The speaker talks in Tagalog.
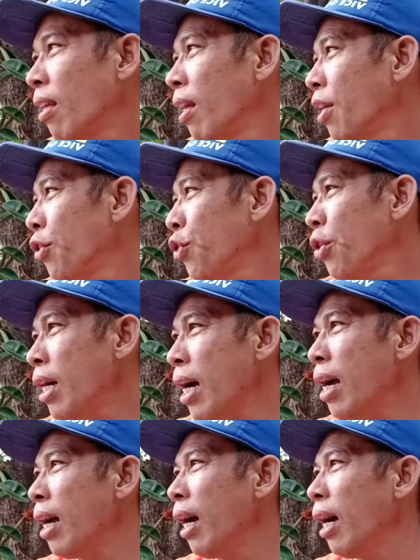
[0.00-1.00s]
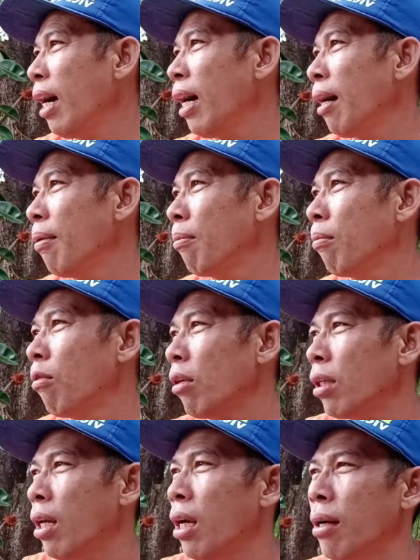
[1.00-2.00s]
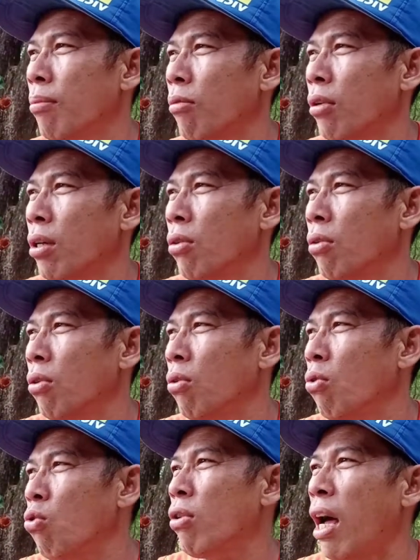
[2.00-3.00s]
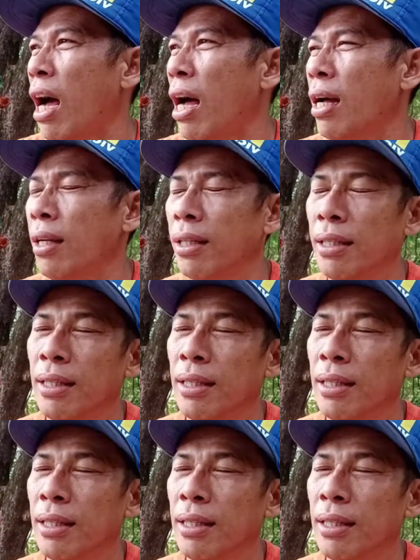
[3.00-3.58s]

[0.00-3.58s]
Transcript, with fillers: yun na nga uh, mula, uh, mula nung una